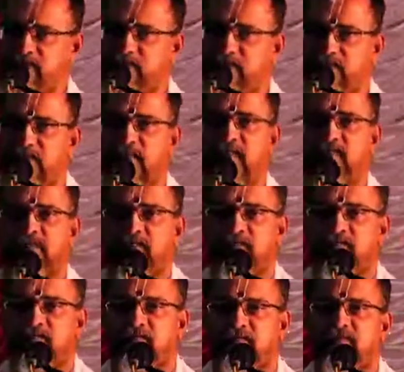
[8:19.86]
அப்படிங்கிறார்
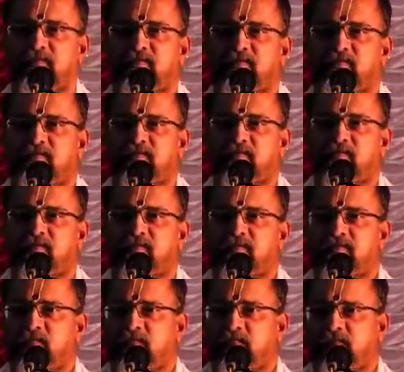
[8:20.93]

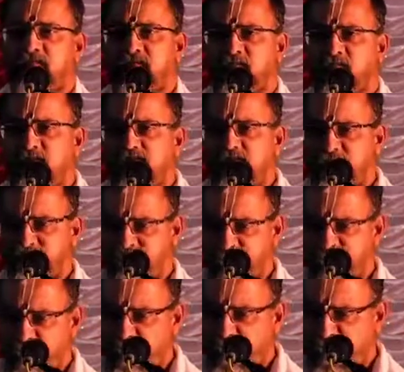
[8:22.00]
அந்த குழந்தை இவர்
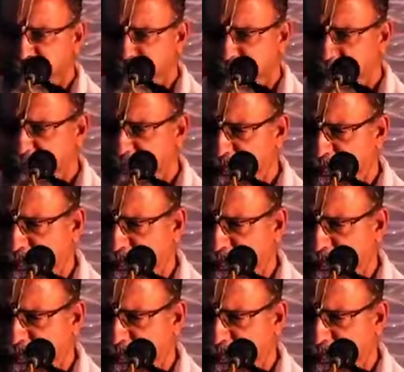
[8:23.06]
கூப்பிட கூப்பிட